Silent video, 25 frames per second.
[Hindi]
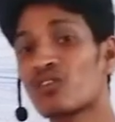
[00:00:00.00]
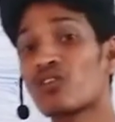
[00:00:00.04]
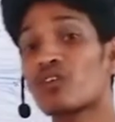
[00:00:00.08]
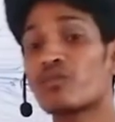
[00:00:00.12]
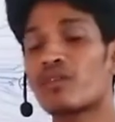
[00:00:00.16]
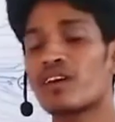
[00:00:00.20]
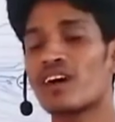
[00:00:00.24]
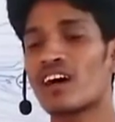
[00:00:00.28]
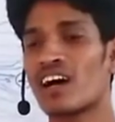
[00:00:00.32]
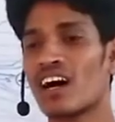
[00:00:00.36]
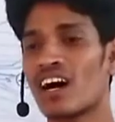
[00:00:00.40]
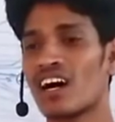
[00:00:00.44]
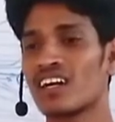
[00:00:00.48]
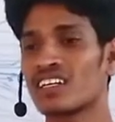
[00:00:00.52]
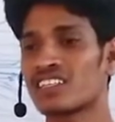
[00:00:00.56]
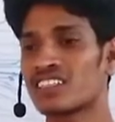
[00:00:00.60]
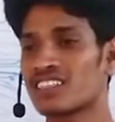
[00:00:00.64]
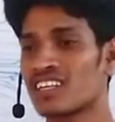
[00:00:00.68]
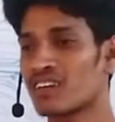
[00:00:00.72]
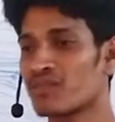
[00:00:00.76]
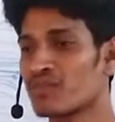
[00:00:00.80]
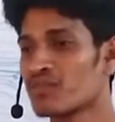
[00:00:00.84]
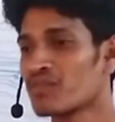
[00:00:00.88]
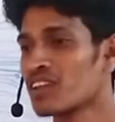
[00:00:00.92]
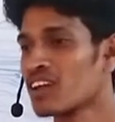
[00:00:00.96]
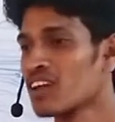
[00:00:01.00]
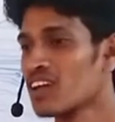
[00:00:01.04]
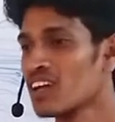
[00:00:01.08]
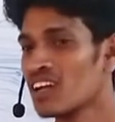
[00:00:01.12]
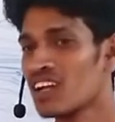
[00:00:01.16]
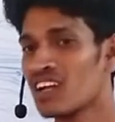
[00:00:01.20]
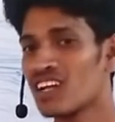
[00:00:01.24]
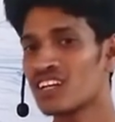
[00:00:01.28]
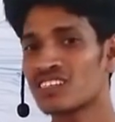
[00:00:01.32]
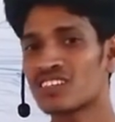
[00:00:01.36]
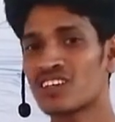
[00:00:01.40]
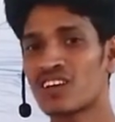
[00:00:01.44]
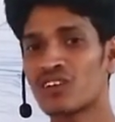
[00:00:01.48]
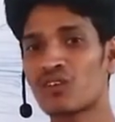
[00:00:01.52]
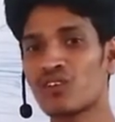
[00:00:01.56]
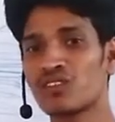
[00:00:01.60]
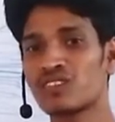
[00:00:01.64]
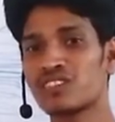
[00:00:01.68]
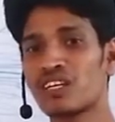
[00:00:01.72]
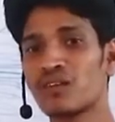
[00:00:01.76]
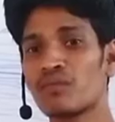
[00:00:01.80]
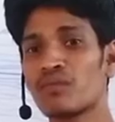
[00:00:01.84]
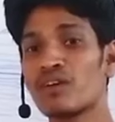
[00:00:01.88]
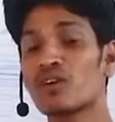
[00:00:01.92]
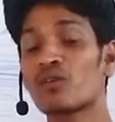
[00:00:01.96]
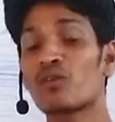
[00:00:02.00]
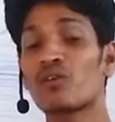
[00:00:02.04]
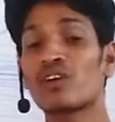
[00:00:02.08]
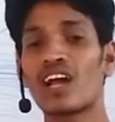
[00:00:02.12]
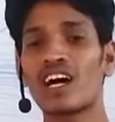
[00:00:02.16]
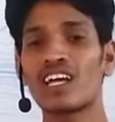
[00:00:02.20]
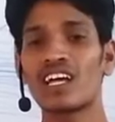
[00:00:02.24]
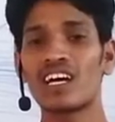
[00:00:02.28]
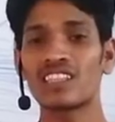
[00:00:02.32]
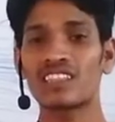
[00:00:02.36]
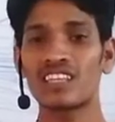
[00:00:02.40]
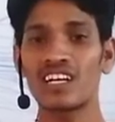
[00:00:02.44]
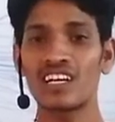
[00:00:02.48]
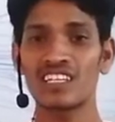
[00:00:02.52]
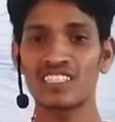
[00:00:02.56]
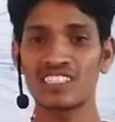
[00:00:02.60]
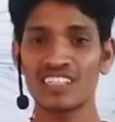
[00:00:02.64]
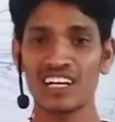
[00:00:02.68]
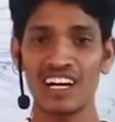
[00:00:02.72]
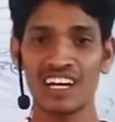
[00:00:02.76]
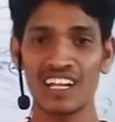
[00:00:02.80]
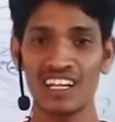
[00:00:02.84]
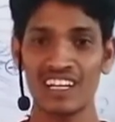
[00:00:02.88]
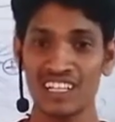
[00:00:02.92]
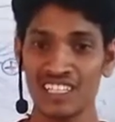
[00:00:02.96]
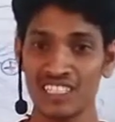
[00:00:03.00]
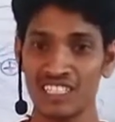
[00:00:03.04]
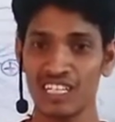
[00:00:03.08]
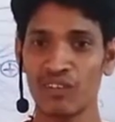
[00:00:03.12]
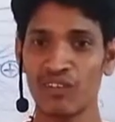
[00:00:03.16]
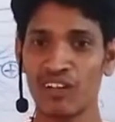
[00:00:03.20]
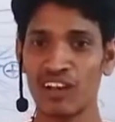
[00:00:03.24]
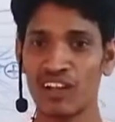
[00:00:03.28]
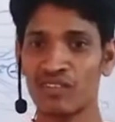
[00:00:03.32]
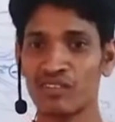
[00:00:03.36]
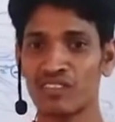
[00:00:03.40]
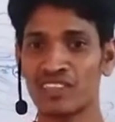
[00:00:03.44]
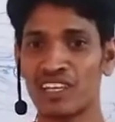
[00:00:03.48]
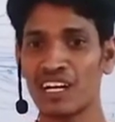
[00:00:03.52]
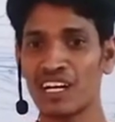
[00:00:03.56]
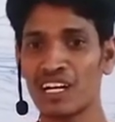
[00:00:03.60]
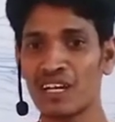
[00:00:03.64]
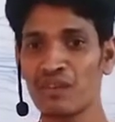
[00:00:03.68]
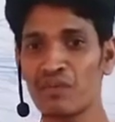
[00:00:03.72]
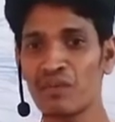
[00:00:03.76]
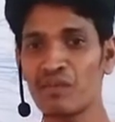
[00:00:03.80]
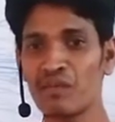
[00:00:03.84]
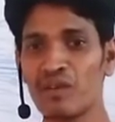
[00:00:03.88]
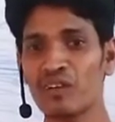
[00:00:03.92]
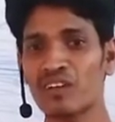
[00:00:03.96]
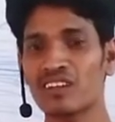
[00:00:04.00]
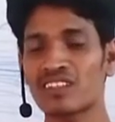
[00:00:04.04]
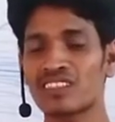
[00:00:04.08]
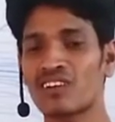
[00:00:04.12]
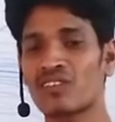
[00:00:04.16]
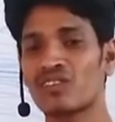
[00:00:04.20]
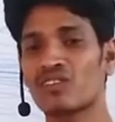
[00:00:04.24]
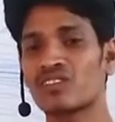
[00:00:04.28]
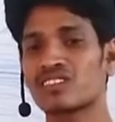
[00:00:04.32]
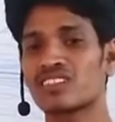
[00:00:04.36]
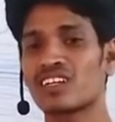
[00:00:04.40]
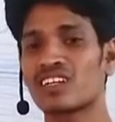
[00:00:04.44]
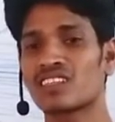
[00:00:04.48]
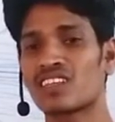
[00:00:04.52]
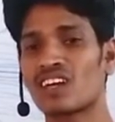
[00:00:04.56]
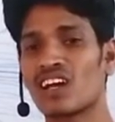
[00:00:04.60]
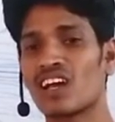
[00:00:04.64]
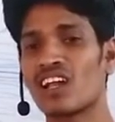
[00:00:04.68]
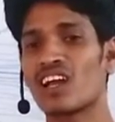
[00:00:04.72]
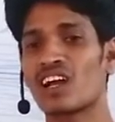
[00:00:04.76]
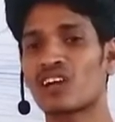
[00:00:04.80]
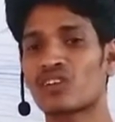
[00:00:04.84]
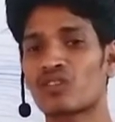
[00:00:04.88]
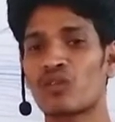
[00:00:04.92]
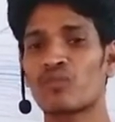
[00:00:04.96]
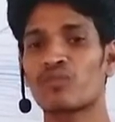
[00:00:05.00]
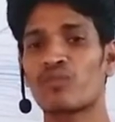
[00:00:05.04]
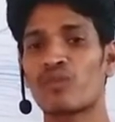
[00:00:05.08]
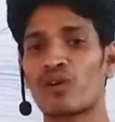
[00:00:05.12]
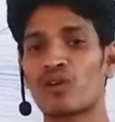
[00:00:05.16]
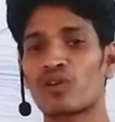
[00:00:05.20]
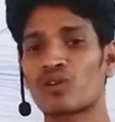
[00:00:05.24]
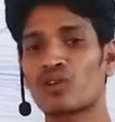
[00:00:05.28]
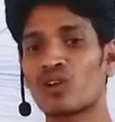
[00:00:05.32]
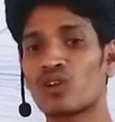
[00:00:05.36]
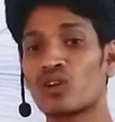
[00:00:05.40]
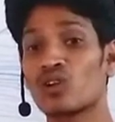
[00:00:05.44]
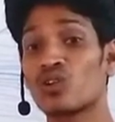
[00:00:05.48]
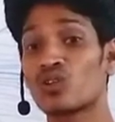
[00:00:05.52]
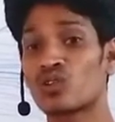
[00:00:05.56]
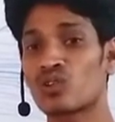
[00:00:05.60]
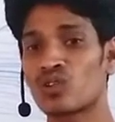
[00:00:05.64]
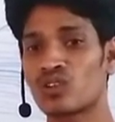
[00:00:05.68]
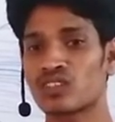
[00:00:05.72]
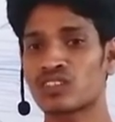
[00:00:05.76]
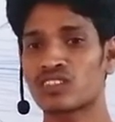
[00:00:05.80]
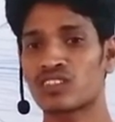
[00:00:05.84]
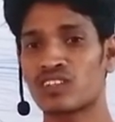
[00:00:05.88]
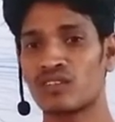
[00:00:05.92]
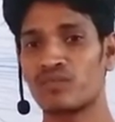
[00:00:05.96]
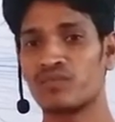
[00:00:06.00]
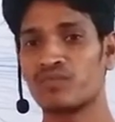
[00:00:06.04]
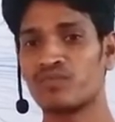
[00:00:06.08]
भाई आ जाता है इसका गोतिया में एगोर आ जाता है इसका नीचे वाला थर्ड नंबर में किसका खोज किया था इलेक्ट्रॉन प्रोटोन न्यूट्रॉन्स का